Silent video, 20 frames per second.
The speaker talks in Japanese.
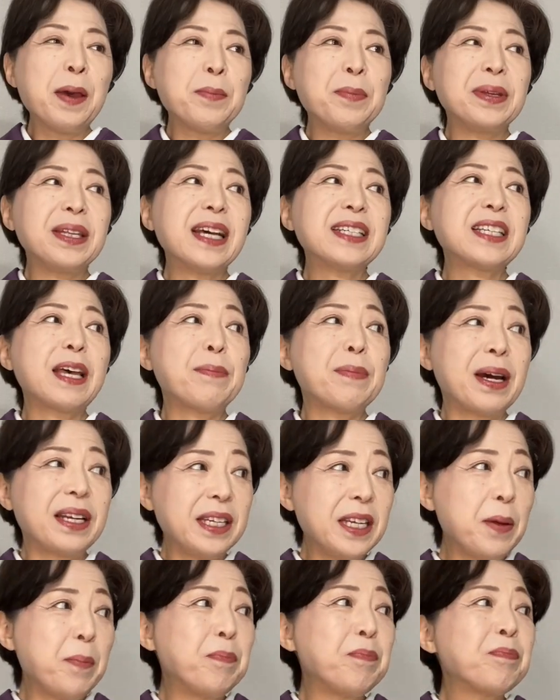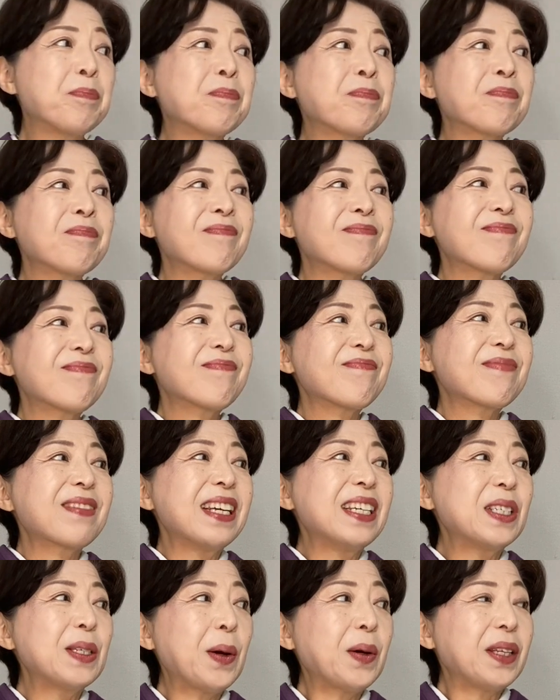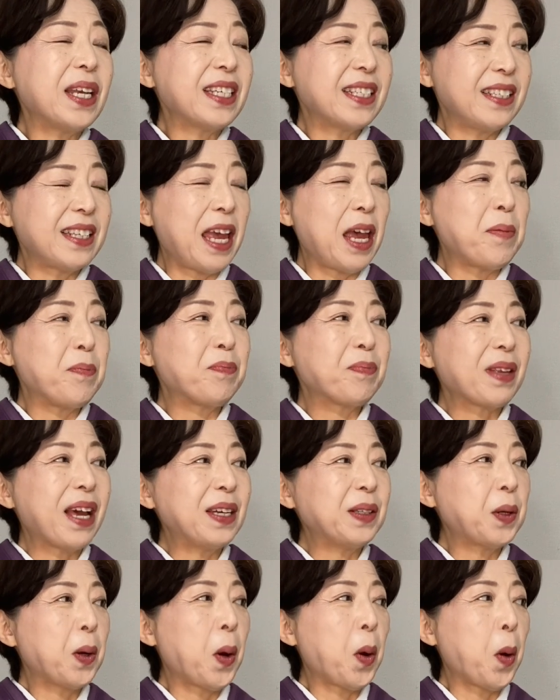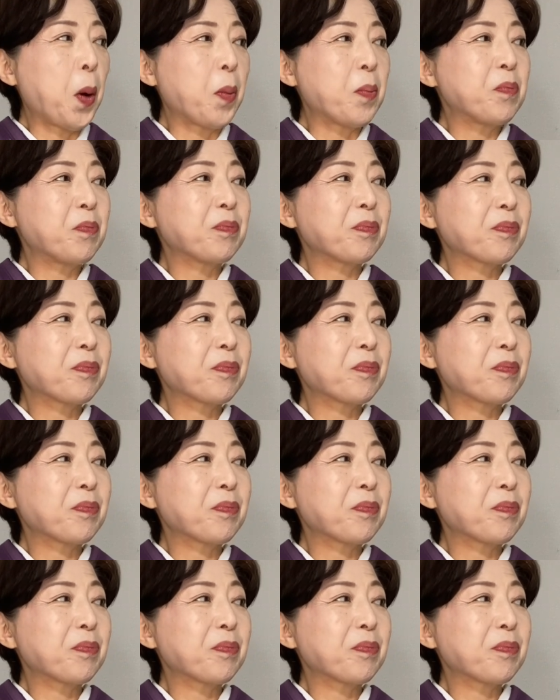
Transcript: 皆様にそうですね。あの、